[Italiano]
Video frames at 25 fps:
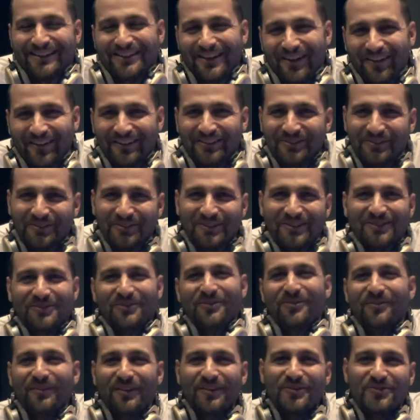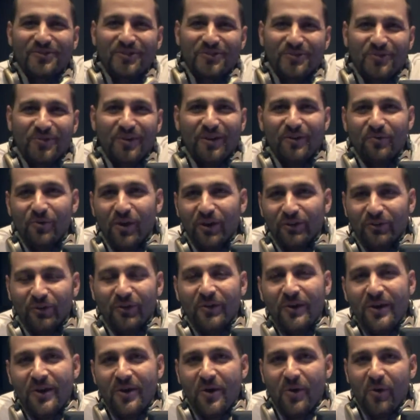Ciao a tutti, sono Francesco Cavuoto,
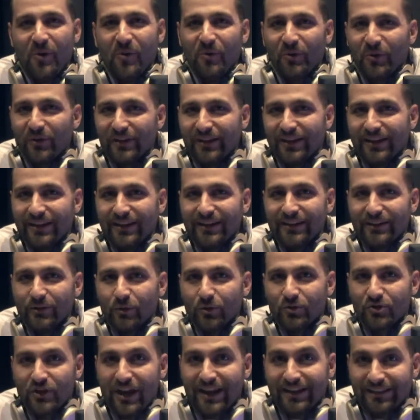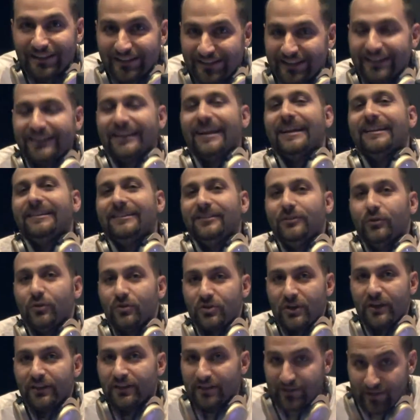uno dei docenti, dei tanti
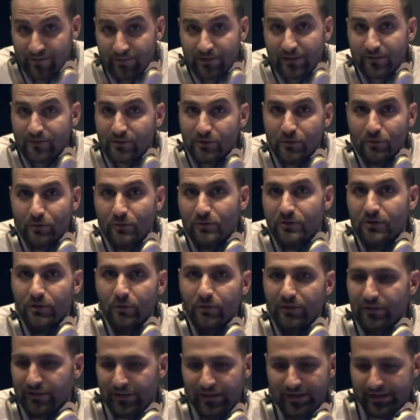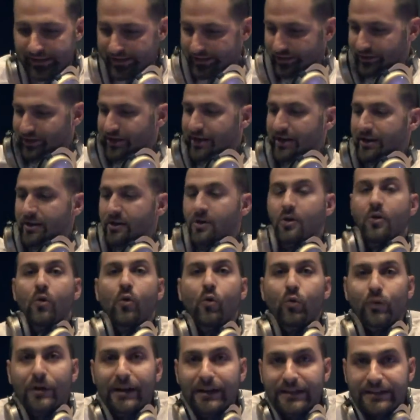docenti, se avete visto sul sito internet c'è
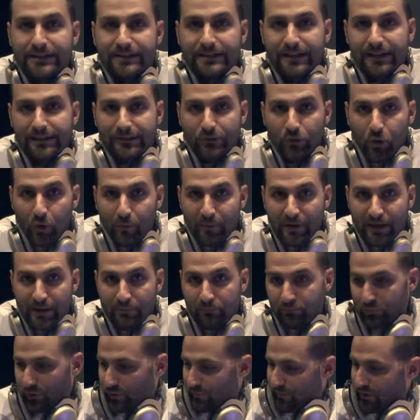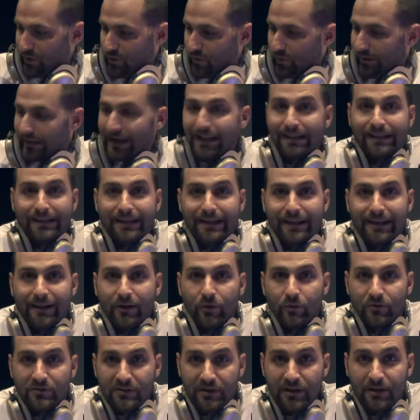una lista di nomi più o meno grande
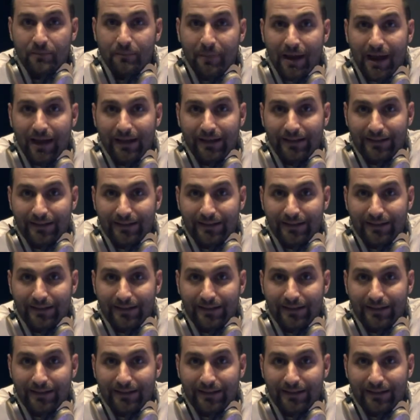così, ma